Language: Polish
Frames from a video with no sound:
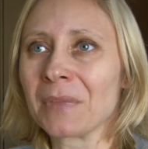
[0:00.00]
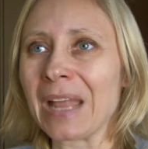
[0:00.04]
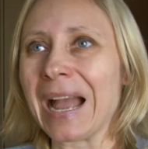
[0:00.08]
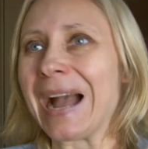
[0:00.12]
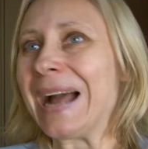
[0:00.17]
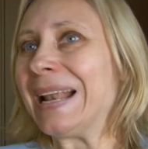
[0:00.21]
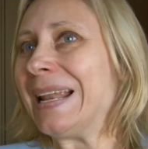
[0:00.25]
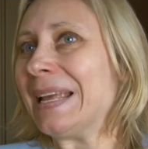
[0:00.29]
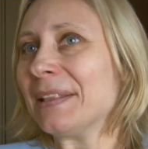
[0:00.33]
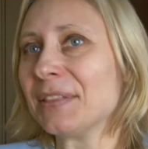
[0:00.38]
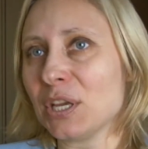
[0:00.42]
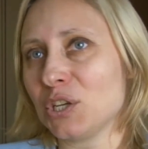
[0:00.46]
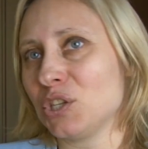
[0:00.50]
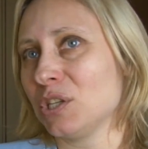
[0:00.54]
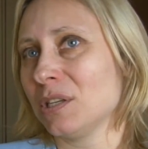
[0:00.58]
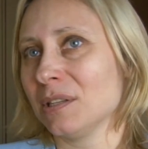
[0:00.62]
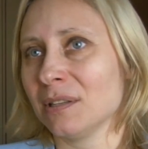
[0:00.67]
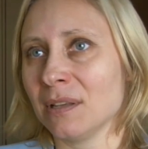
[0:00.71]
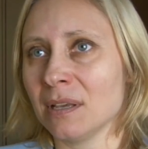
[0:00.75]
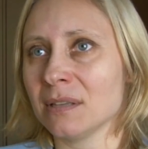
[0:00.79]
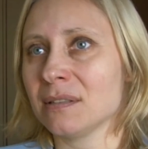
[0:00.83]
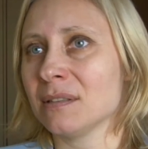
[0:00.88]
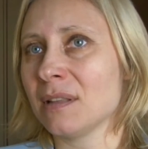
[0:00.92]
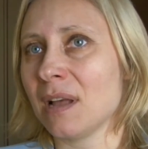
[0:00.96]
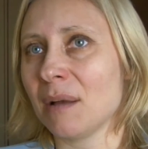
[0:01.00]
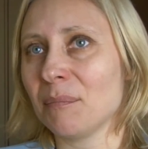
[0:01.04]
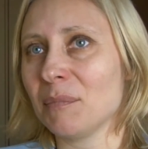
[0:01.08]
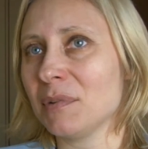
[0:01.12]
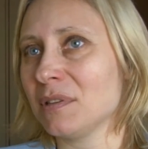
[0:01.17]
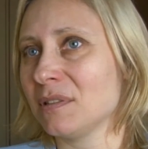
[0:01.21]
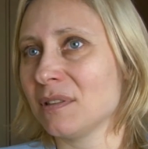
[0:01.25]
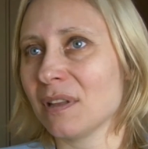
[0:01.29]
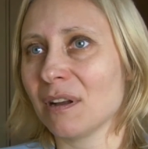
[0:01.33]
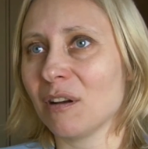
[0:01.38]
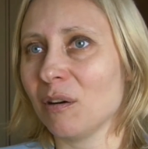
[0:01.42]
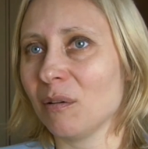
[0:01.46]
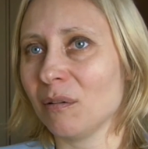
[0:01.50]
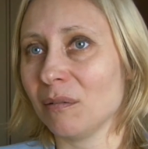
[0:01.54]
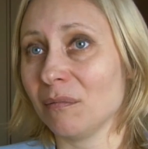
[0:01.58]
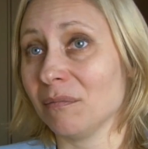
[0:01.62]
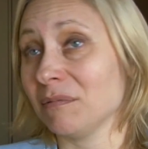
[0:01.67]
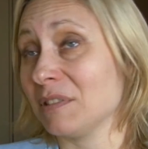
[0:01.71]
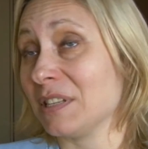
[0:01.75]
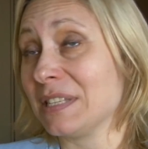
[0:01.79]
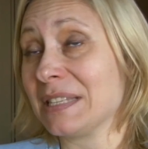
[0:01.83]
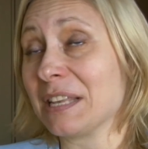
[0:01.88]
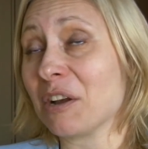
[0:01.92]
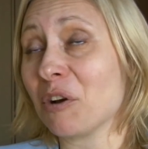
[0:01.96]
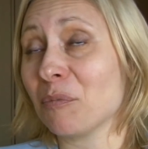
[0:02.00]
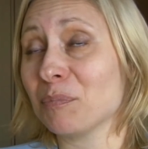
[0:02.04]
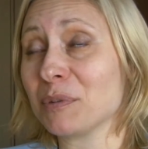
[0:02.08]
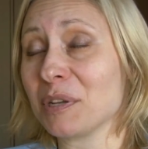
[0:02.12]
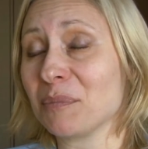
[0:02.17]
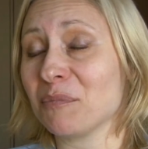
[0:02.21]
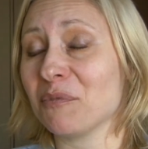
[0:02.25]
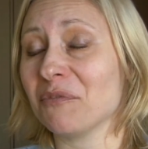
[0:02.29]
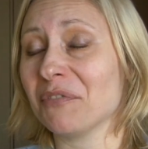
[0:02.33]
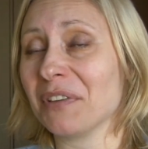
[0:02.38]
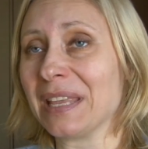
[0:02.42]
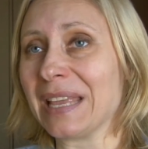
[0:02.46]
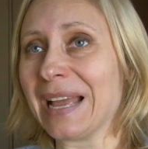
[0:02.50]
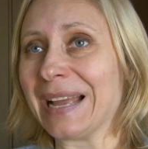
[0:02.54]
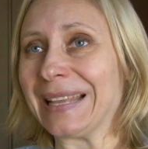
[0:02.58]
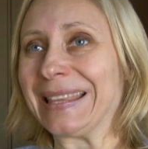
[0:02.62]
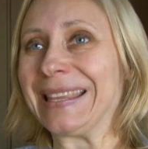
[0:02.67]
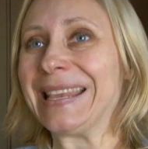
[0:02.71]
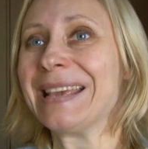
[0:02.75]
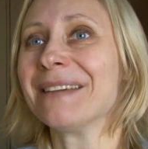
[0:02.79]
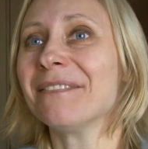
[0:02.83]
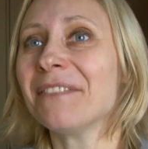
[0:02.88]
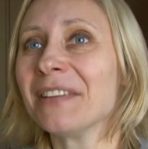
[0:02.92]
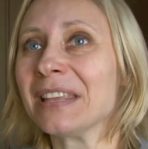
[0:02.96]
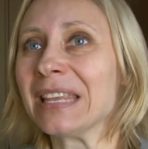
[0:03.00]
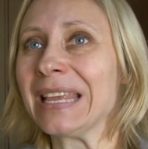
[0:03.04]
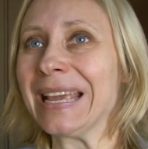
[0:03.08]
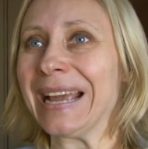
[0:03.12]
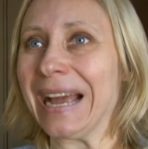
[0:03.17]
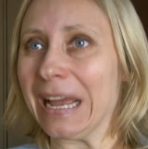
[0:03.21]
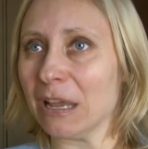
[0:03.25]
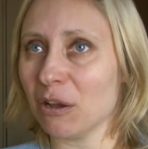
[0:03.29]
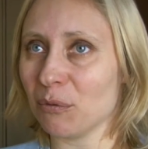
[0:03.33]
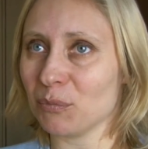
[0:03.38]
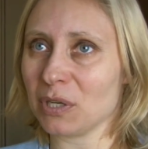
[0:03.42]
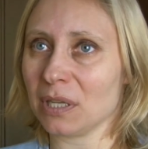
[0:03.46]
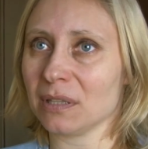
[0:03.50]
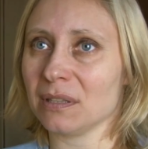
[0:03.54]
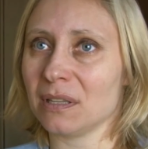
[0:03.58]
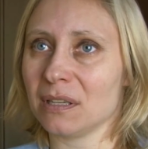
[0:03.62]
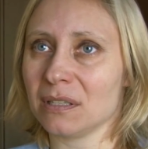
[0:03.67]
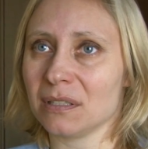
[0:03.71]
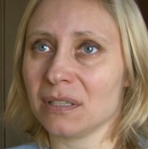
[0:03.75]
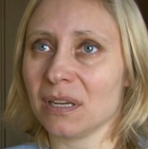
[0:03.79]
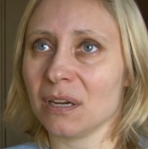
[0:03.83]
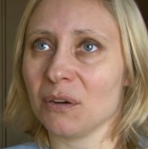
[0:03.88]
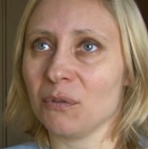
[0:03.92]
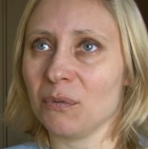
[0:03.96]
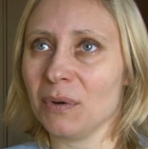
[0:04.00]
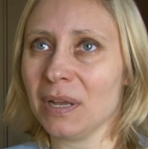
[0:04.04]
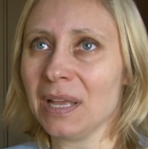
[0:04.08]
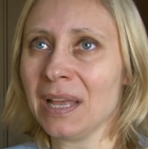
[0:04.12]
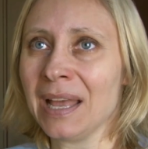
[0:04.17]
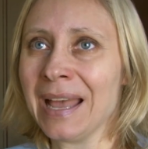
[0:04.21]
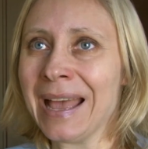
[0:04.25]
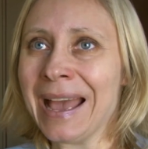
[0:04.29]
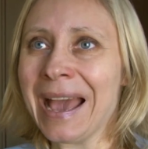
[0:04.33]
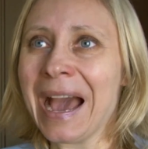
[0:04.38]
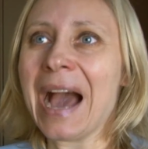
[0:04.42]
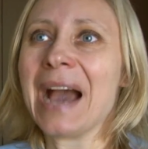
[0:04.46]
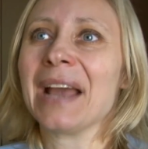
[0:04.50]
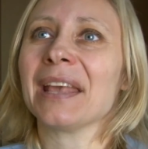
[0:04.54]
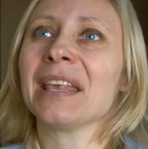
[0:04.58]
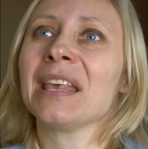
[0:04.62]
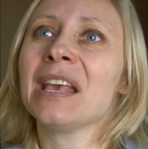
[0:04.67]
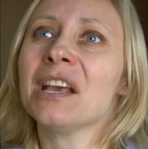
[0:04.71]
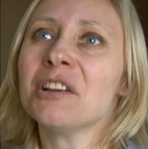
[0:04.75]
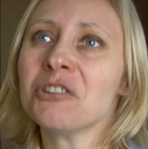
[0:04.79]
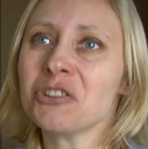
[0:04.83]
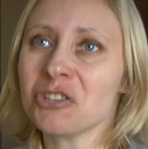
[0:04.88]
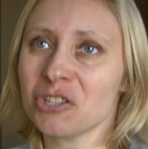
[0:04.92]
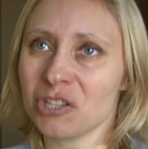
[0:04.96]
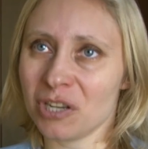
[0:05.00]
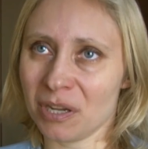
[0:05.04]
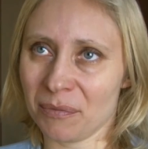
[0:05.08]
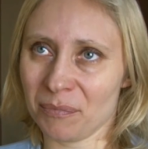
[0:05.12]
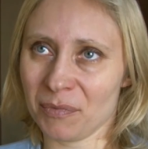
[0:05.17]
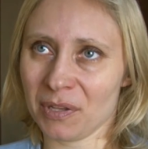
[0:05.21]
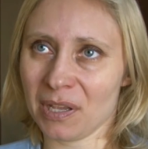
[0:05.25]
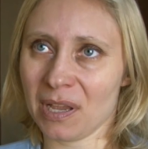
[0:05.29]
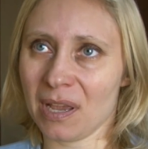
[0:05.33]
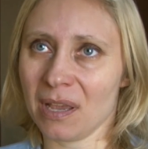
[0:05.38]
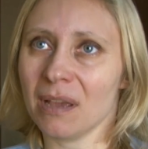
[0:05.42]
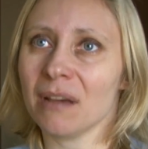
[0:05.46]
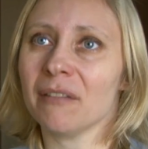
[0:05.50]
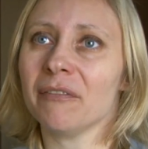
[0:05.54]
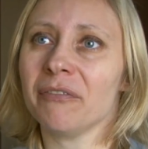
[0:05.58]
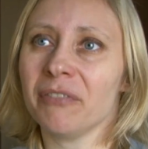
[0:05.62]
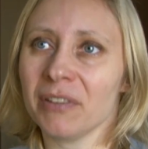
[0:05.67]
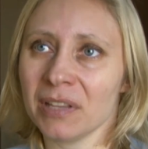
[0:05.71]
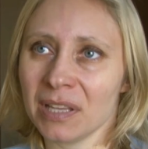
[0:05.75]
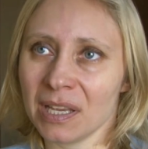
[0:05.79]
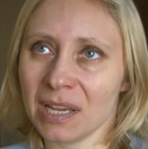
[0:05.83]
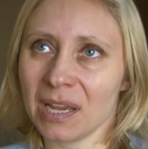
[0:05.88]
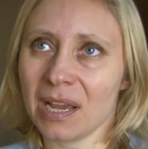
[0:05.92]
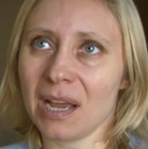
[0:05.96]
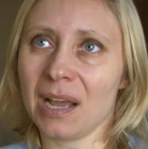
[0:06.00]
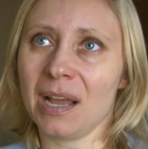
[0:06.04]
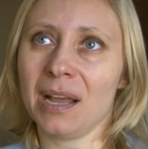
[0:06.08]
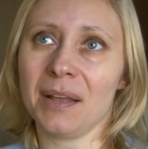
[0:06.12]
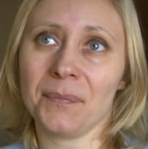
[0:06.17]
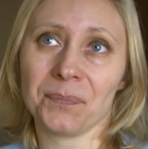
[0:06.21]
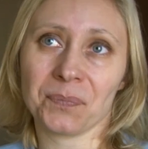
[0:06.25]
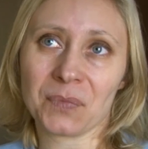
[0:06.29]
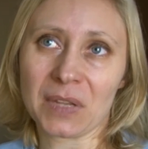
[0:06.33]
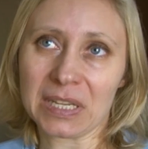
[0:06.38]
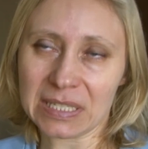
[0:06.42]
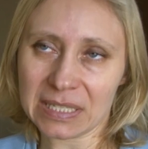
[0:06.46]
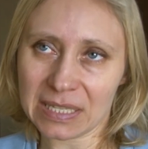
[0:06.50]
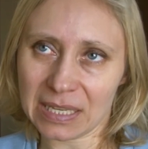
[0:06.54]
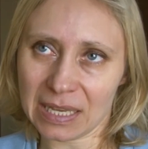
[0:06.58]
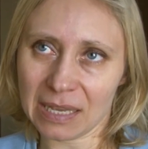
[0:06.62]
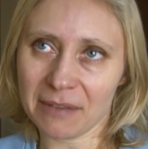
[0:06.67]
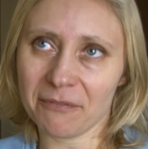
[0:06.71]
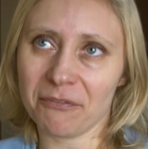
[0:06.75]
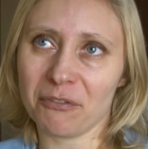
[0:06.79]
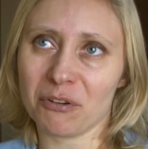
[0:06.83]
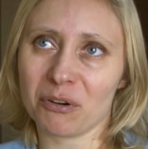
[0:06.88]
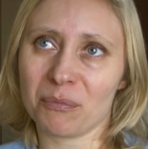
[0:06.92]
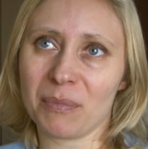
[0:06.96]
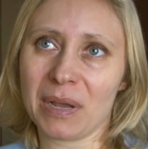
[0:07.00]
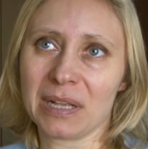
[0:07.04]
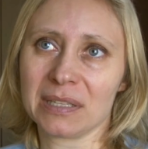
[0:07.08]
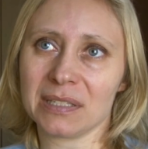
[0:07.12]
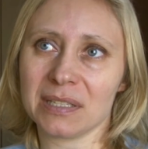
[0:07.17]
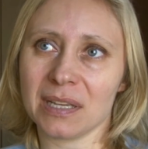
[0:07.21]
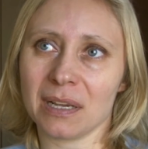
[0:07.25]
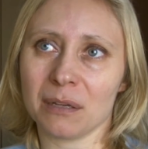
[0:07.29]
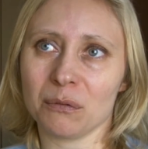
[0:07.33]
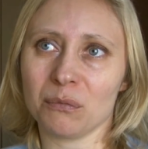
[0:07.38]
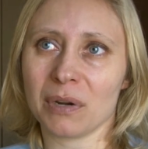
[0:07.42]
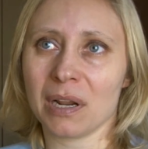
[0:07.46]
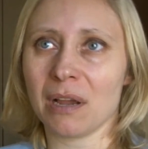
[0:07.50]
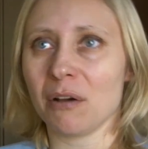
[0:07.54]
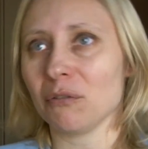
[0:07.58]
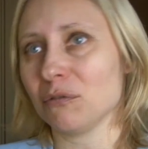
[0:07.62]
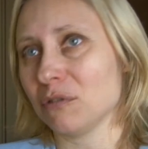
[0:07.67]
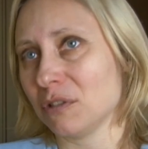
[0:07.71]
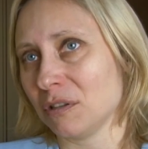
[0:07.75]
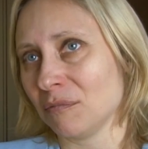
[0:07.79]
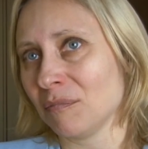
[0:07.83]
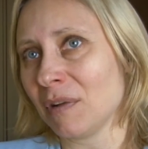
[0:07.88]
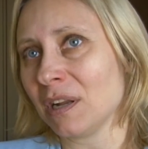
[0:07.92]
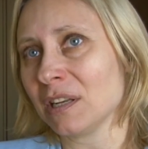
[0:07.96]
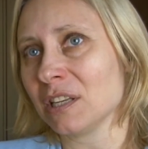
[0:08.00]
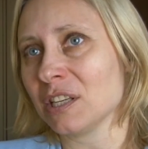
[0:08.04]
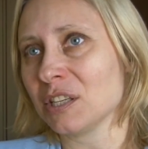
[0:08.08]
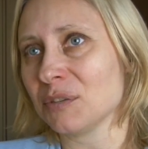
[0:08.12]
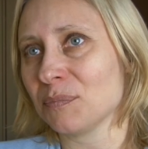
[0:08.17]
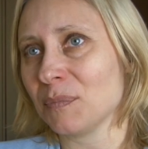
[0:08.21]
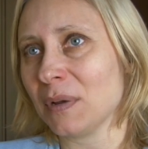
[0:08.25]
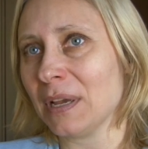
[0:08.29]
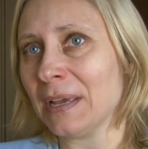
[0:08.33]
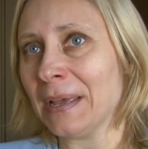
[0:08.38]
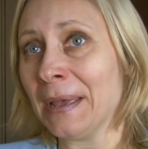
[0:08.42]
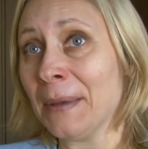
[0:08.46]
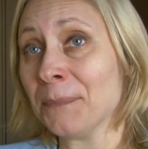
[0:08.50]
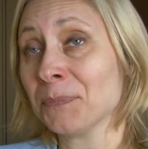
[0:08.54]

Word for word: ale też nie znamy z tego, czy z tego przemówienia nie wynikają żadne szczegóły, a jeszcze mniej wynika z informacji, które otrzymaliśmy,